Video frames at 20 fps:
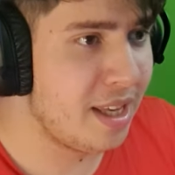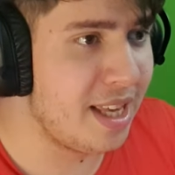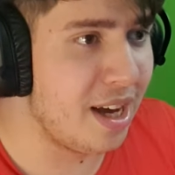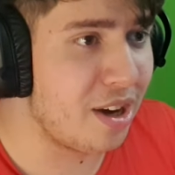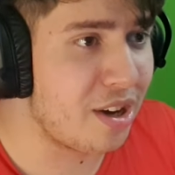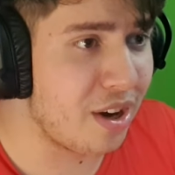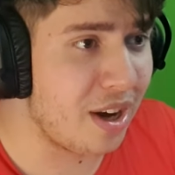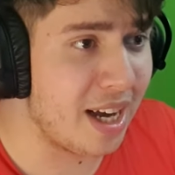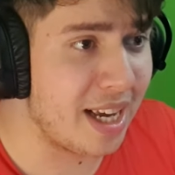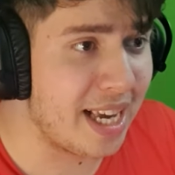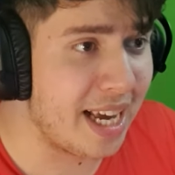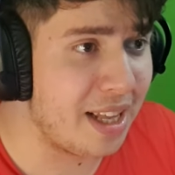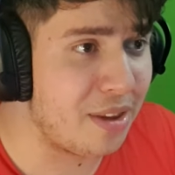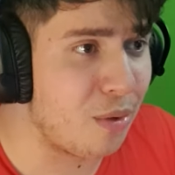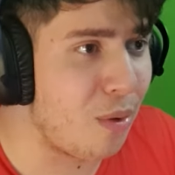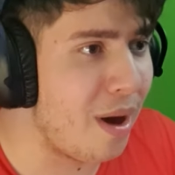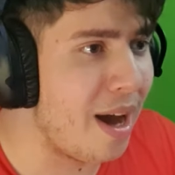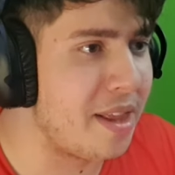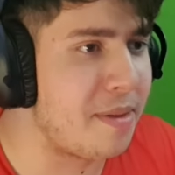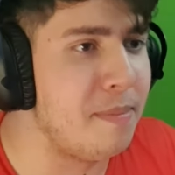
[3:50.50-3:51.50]
Il y encore un gars à
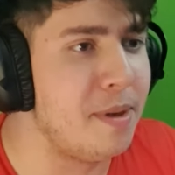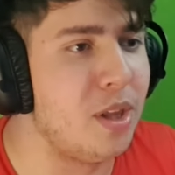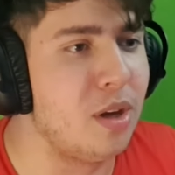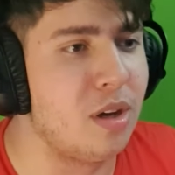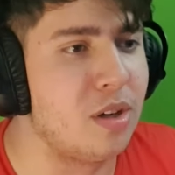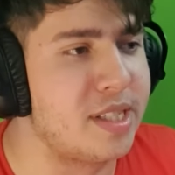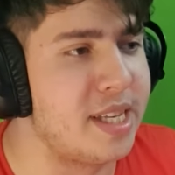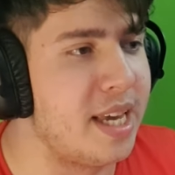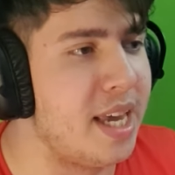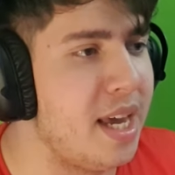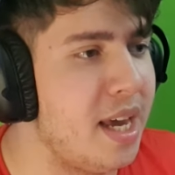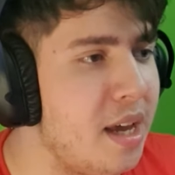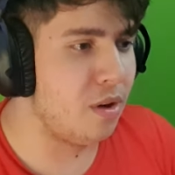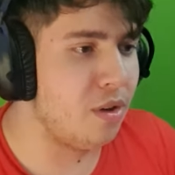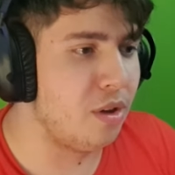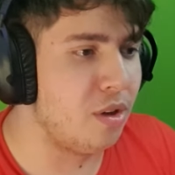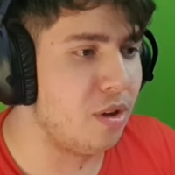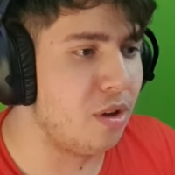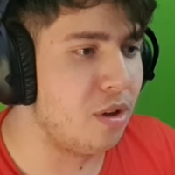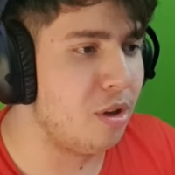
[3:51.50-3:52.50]
droite, mais non, ça y est. Oh
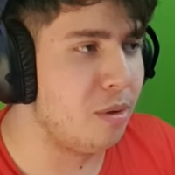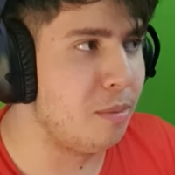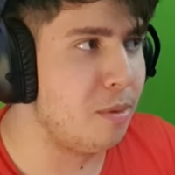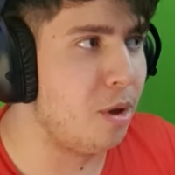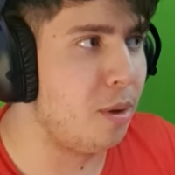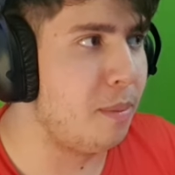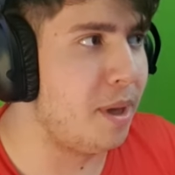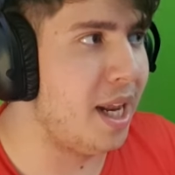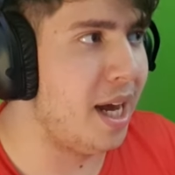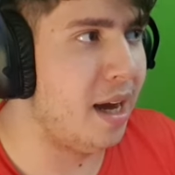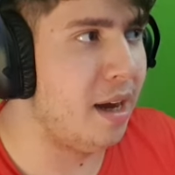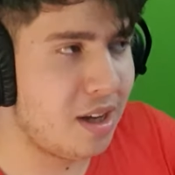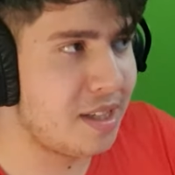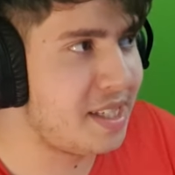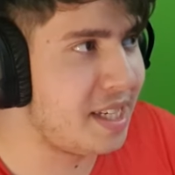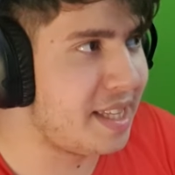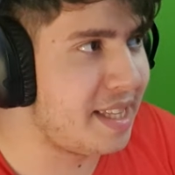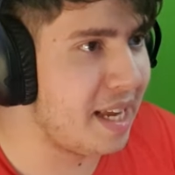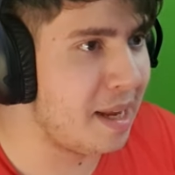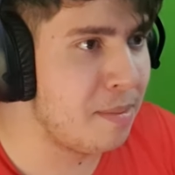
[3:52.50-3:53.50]
non, non, non, non, mais là. Oh,
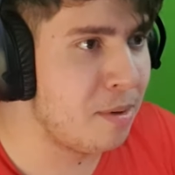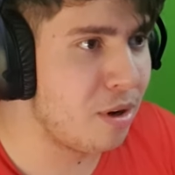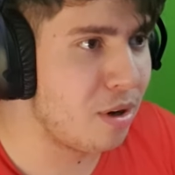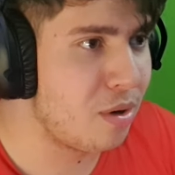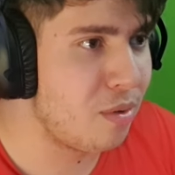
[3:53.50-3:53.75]
c'est tellement